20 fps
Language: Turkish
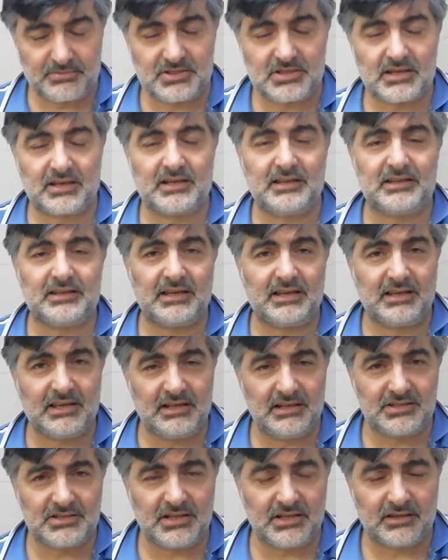bir şekilde
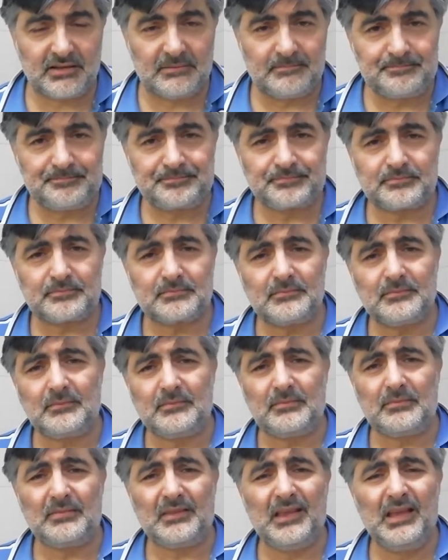gelecek.
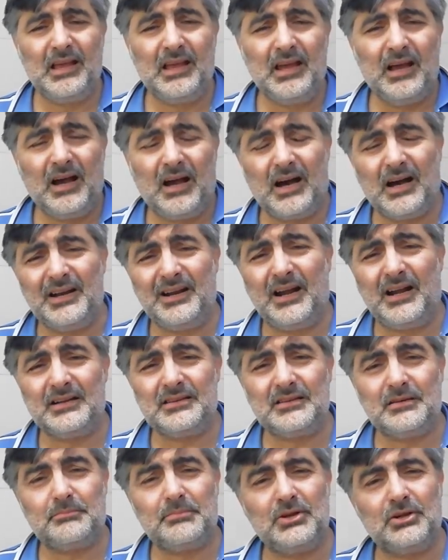Arı
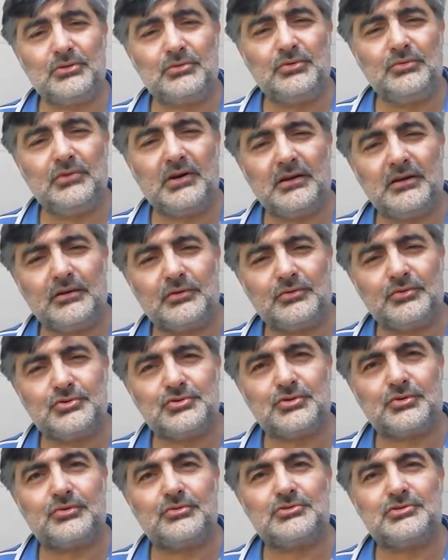artık böyle duvara
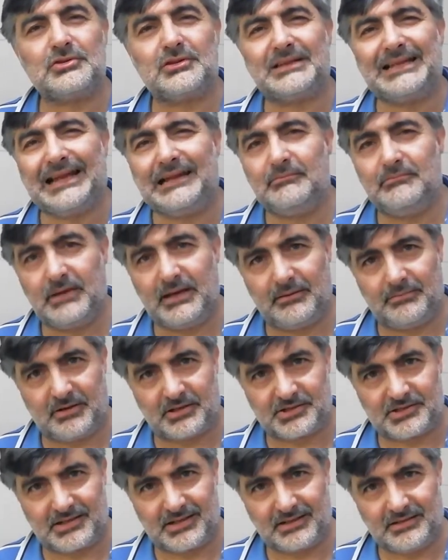küçük küçük delmeye
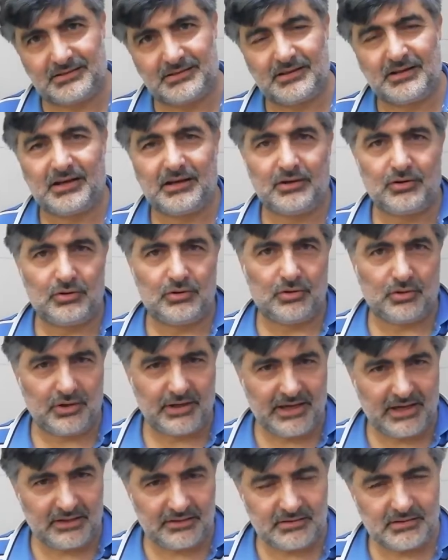başlar. Hı hı.
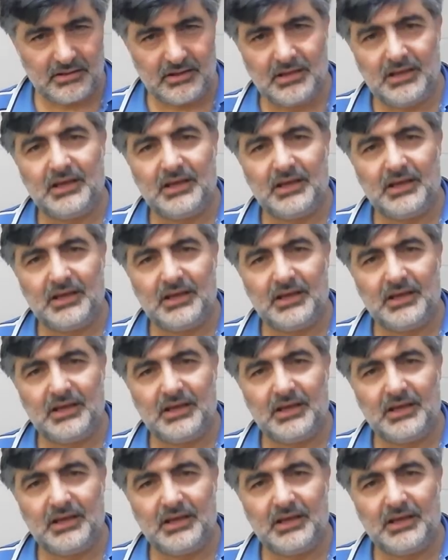Oyar.